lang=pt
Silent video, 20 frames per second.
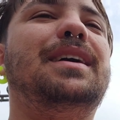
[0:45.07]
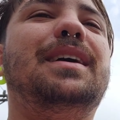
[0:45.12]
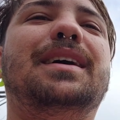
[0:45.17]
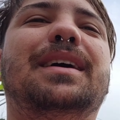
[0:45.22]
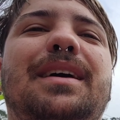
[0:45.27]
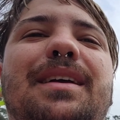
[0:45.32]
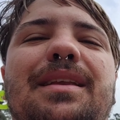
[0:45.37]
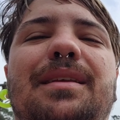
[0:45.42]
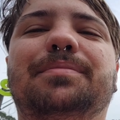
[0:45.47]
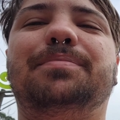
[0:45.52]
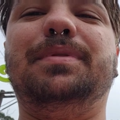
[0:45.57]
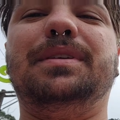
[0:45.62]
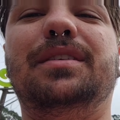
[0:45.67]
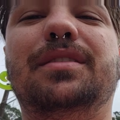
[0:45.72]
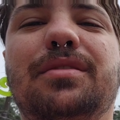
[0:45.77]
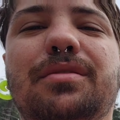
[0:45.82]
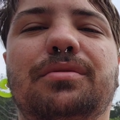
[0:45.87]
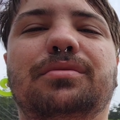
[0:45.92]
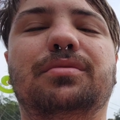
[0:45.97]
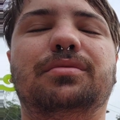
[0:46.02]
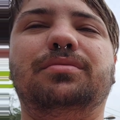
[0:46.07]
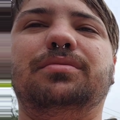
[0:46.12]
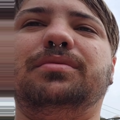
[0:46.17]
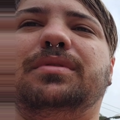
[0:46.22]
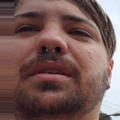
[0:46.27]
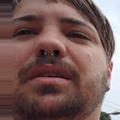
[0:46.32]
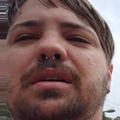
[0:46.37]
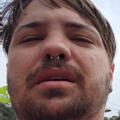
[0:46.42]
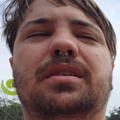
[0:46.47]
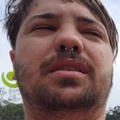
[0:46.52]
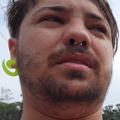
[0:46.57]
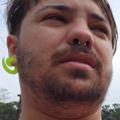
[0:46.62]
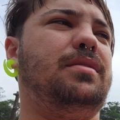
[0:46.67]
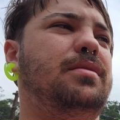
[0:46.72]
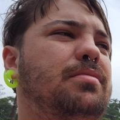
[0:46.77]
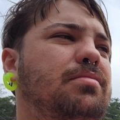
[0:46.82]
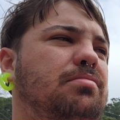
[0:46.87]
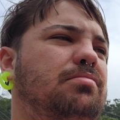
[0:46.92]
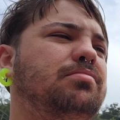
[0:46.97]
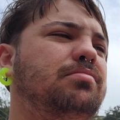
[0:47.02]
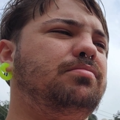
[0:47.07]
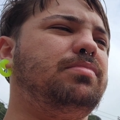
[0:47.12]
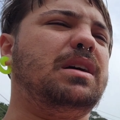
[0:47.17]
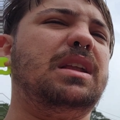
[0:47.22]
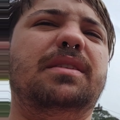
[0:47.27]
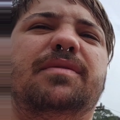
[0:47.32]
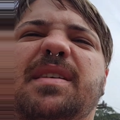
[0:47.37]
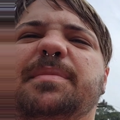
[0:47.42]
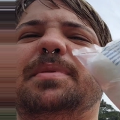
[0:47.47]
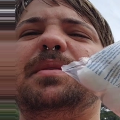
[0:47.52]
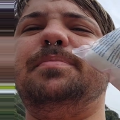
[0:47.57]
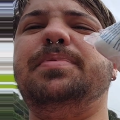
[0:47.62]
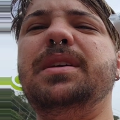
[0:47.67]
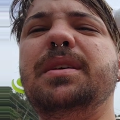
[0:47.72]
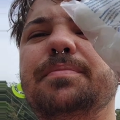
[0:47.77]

ele pediu é, pra levar pra Bia,